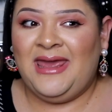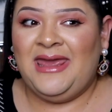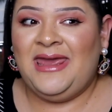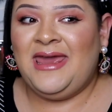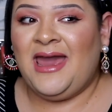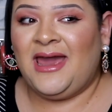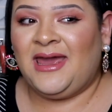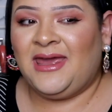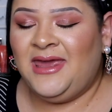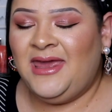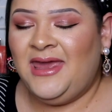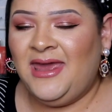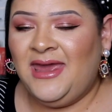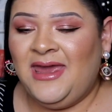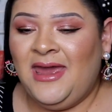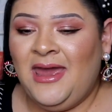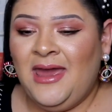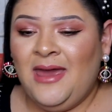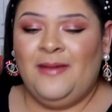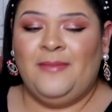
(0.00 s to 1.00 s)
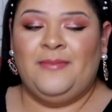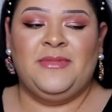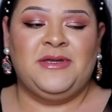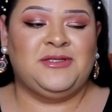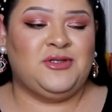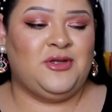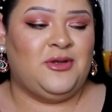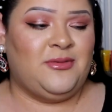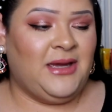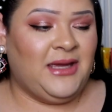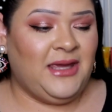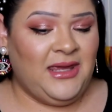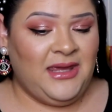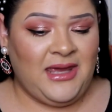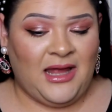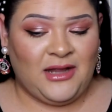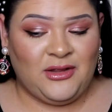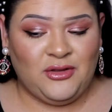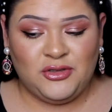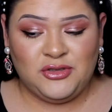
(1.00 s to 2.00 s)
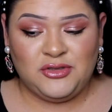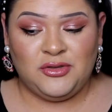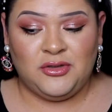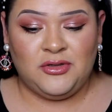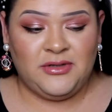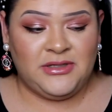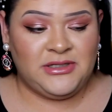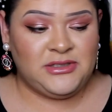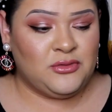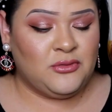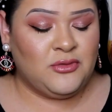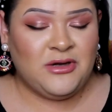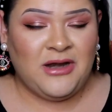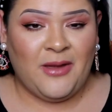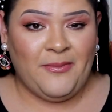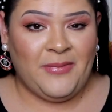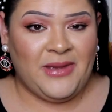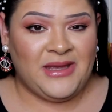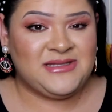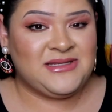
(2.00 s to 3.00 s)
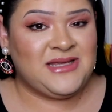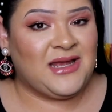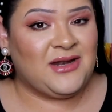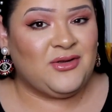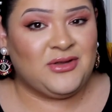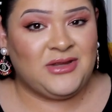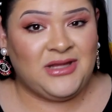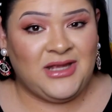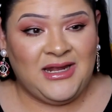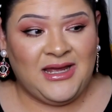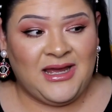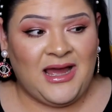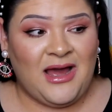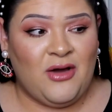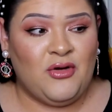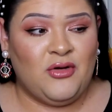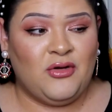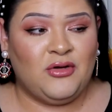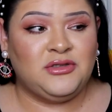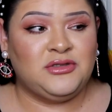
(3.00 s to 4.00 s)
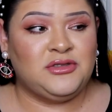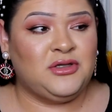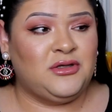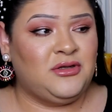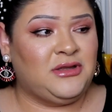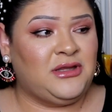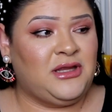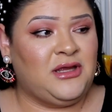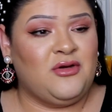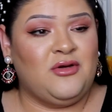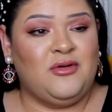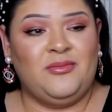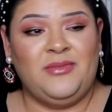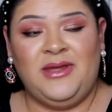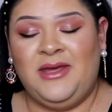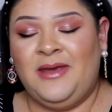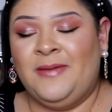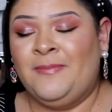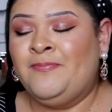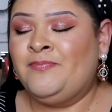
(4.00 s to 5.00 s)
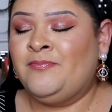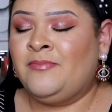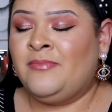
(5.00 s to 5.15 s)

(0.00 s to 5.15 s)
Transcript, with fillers: Y aquí me estoy maquillando, solo es una mesa, no tiene cajón, solo tengo mi